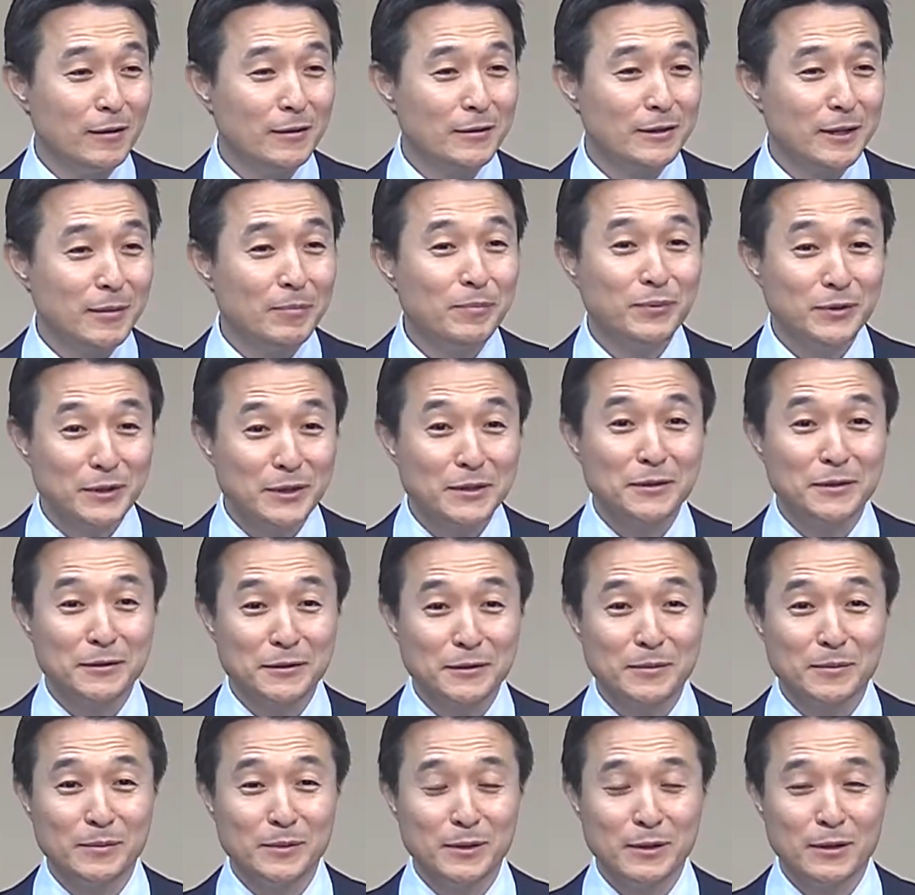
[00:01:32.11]
채플이
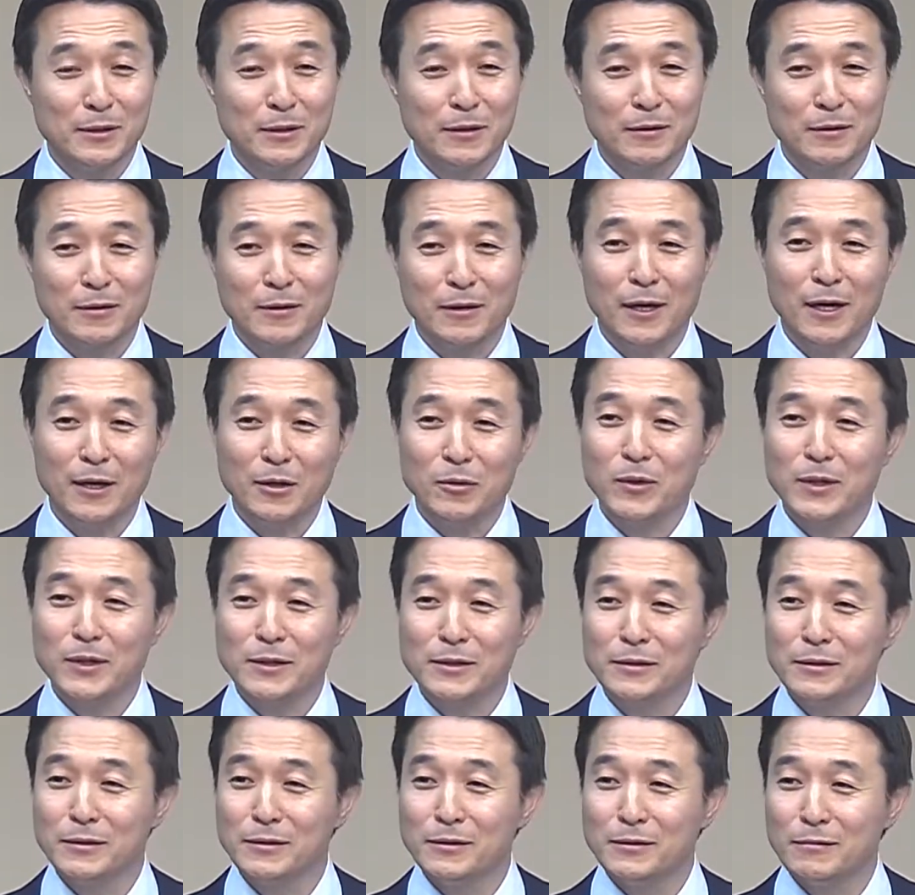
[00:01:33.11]
있었습니다. 그러니까
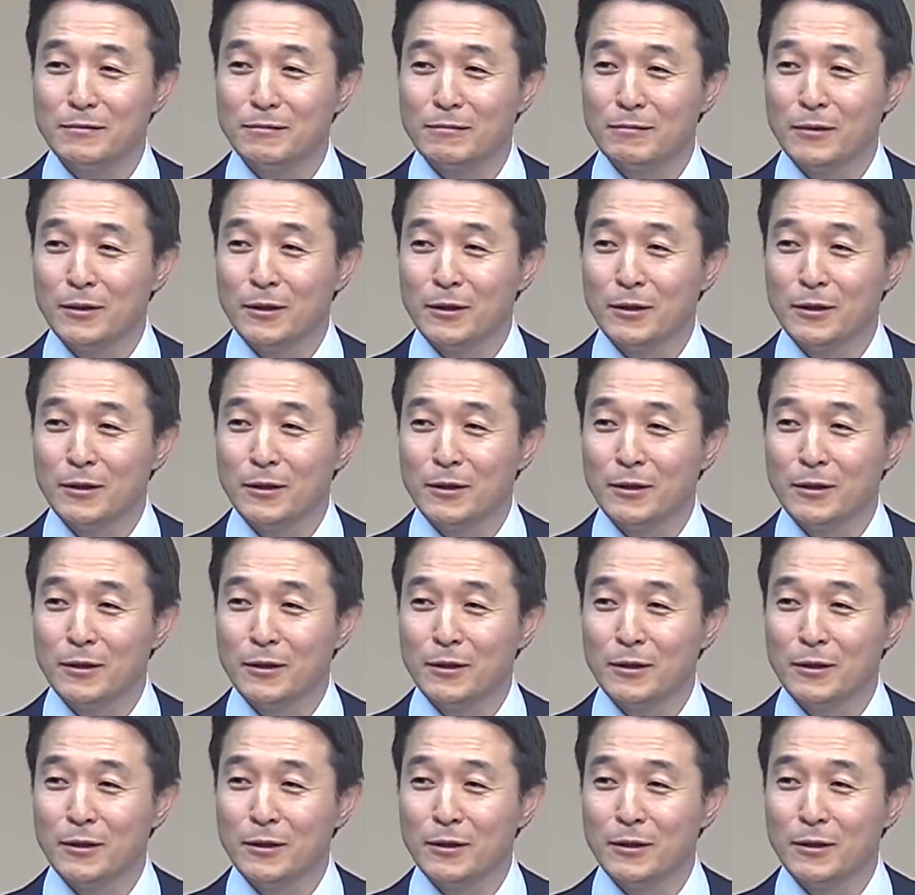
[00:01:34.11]
학교에서는